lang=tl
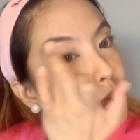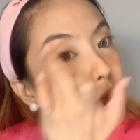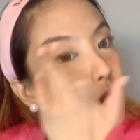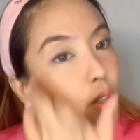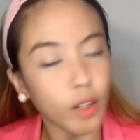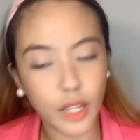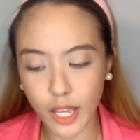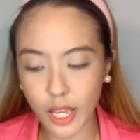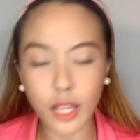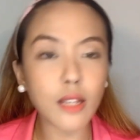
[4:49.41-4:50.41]

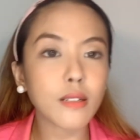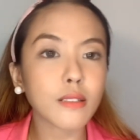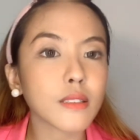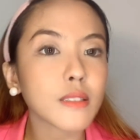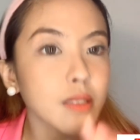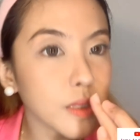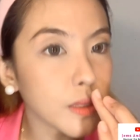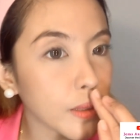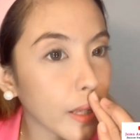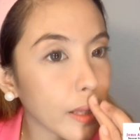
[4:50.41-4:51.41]
Okay?
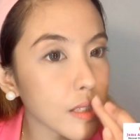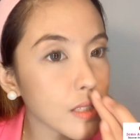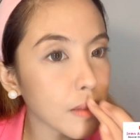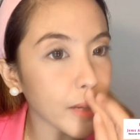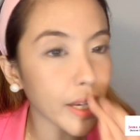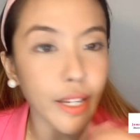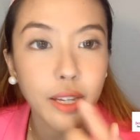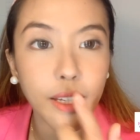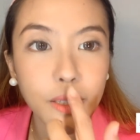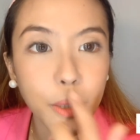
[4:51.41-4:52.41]
Ito din sa
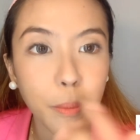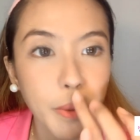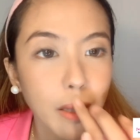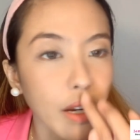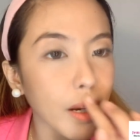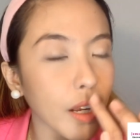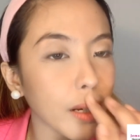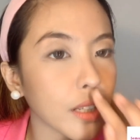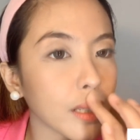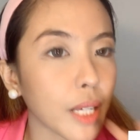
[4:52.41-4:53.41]
may cupid area
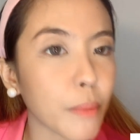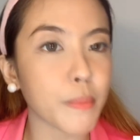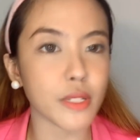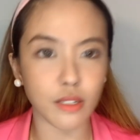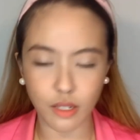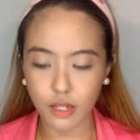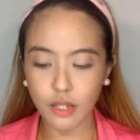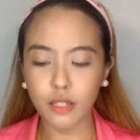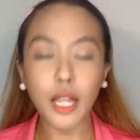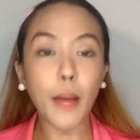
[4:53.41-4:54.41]
ng lips.
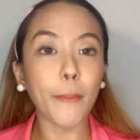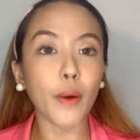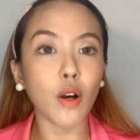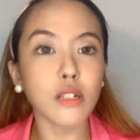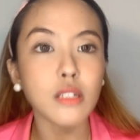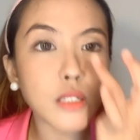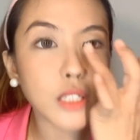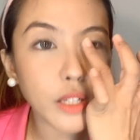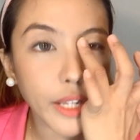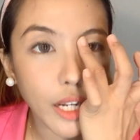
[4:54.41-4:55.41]
Tapos,
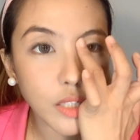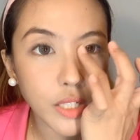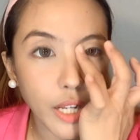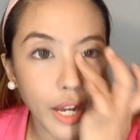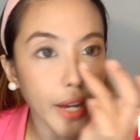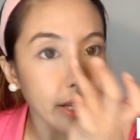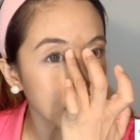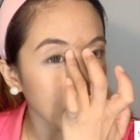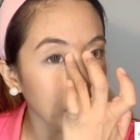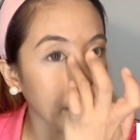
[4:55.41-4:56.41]
you can actually add
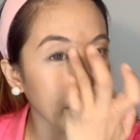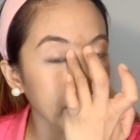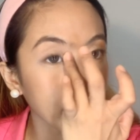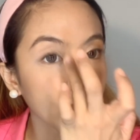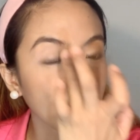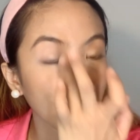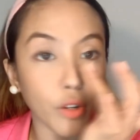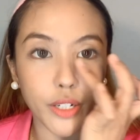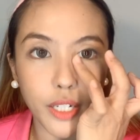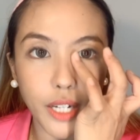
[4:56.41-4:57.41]
sa my inner
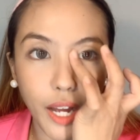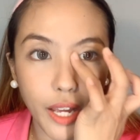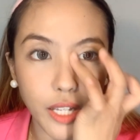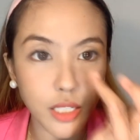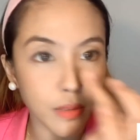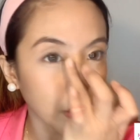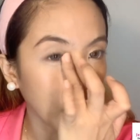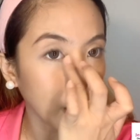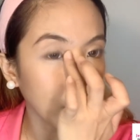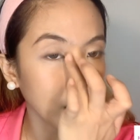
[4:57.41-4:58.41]
corner ng eyes mo.
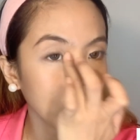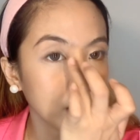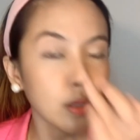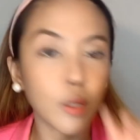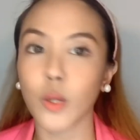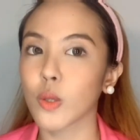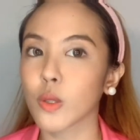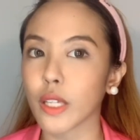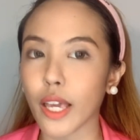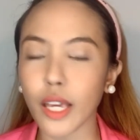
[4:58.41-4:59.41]

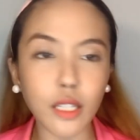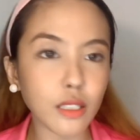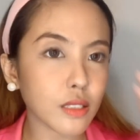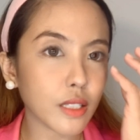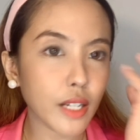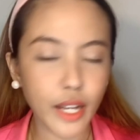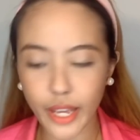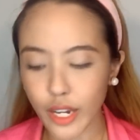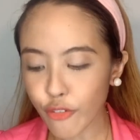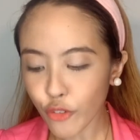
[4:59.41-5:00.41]
Okay? And
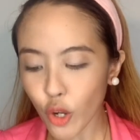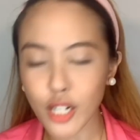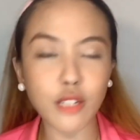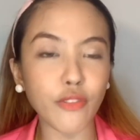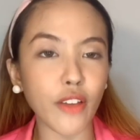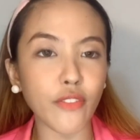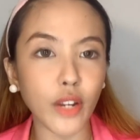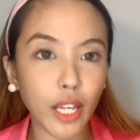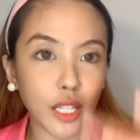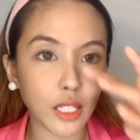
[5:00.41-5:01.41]
of course,
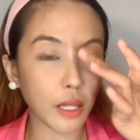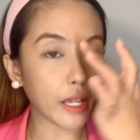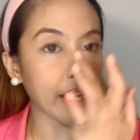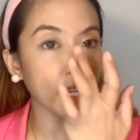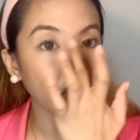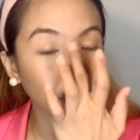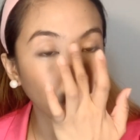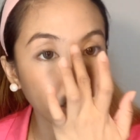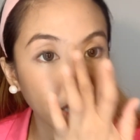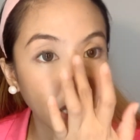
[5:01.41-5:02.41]
favorite, yan,
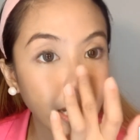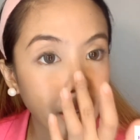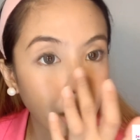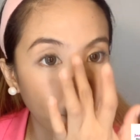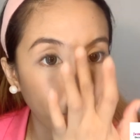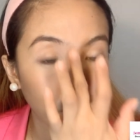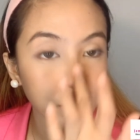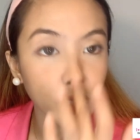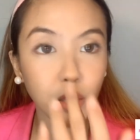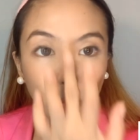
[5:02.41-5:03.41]
konti lang amount,
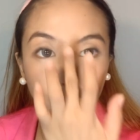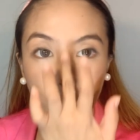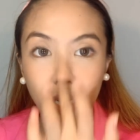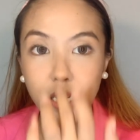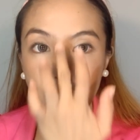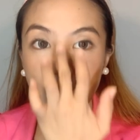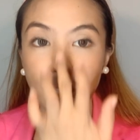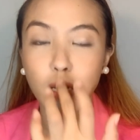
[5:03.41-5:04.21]
not too much.